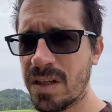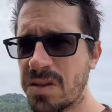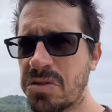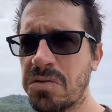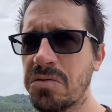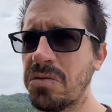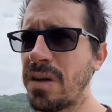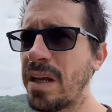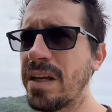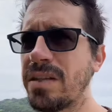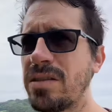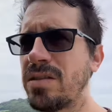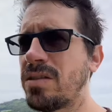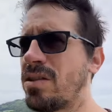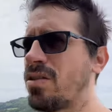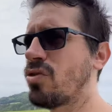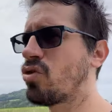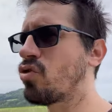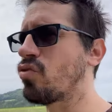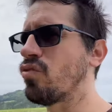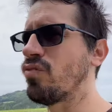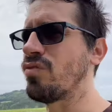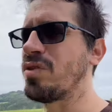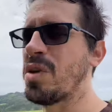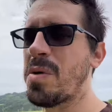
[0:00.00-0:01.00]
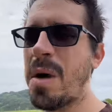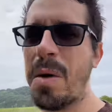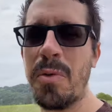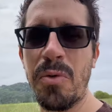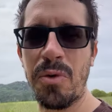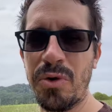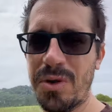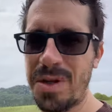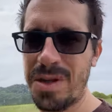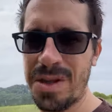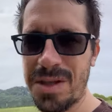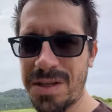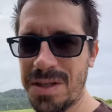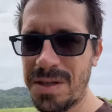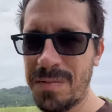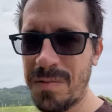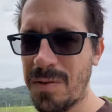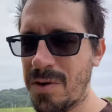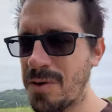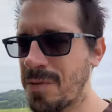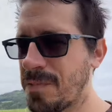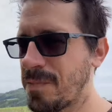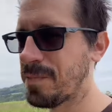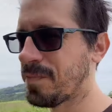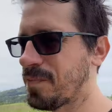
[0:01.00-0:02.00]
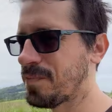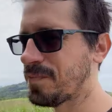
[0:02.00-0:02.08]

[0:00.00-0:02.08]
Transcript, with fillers: esto es un tema aburridísimo